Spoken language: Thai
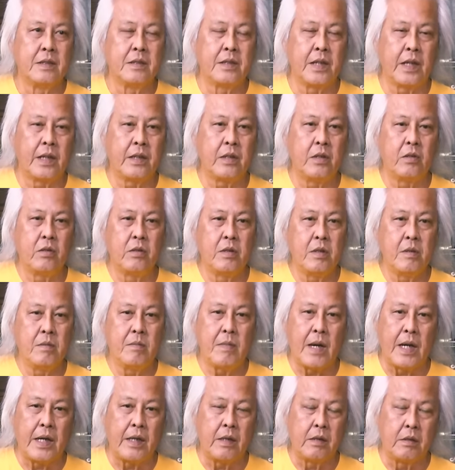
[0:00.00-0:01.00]
เทคโนโลยี
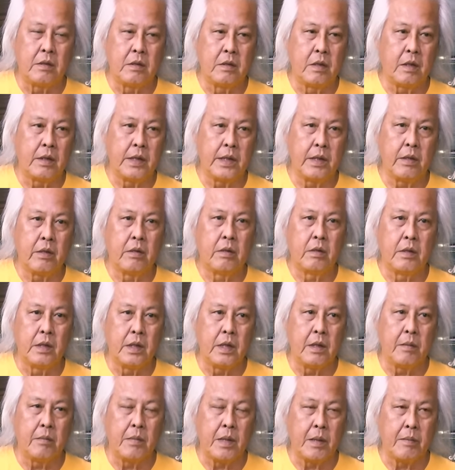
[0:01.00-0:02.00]
ใหม่ของออดิโอ
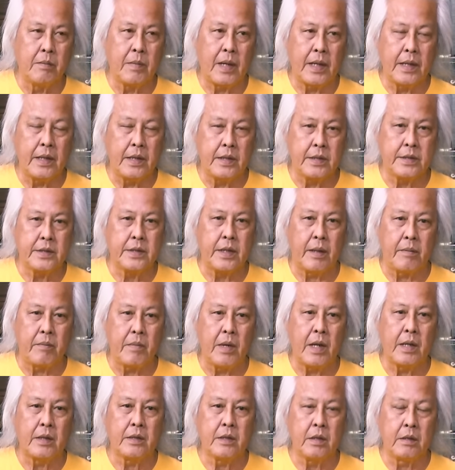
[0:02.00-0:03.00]
เนี่ยมันไปอีกสเต็ป
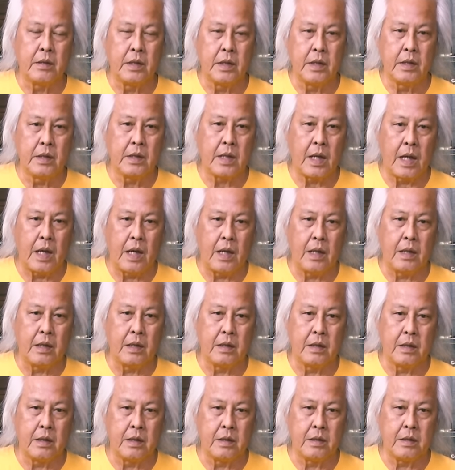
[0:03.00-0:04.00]
แล้วตอนนี้ทาง
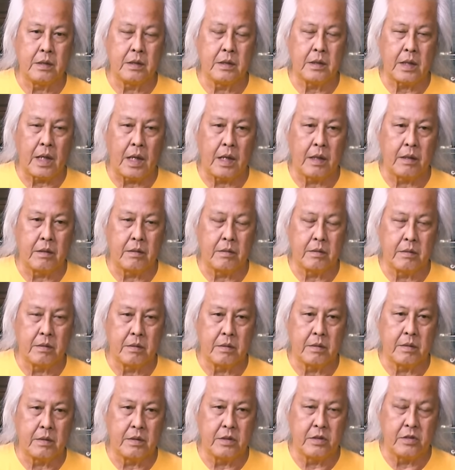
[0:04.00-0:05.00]
ทาง
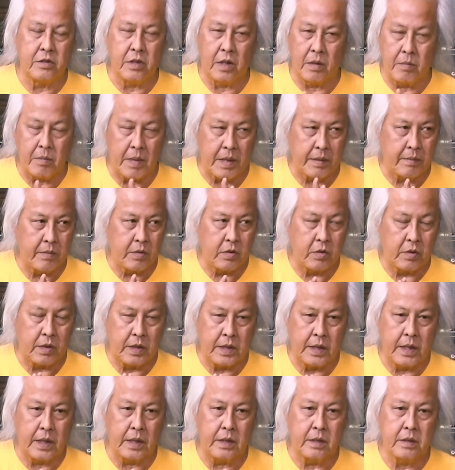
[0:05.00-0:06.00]
เยอรมันเป็นค
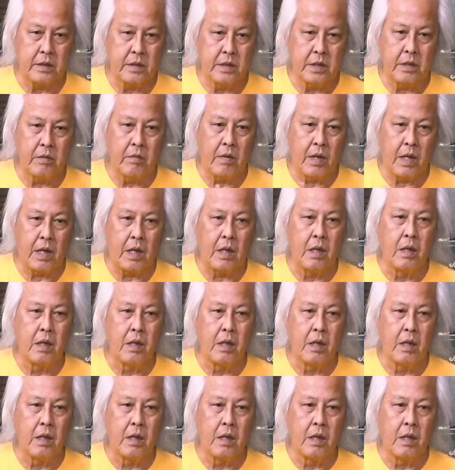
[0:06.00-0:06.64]
นคิดชื่อว่า